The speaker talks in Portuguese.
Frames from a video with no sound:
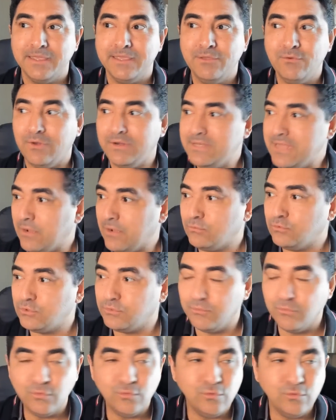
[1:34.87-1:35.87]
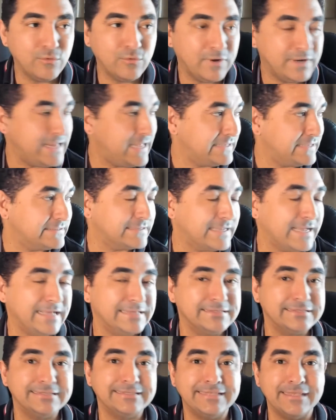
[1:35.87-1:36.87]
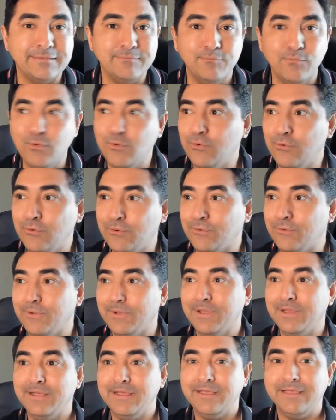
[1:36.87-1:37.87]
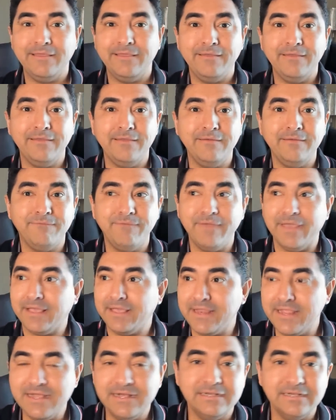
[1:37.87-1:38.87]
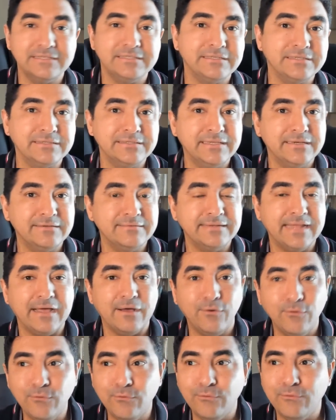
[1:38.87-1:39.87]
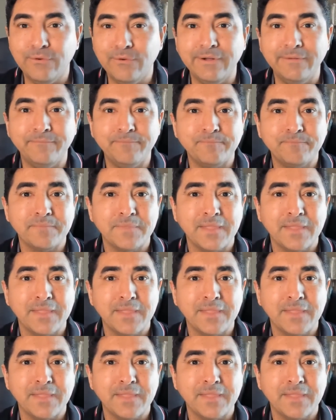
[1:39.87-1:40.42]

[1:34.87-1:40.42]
e olhar os muros, olhar as casas sem muro e, e ver criança andando na rua,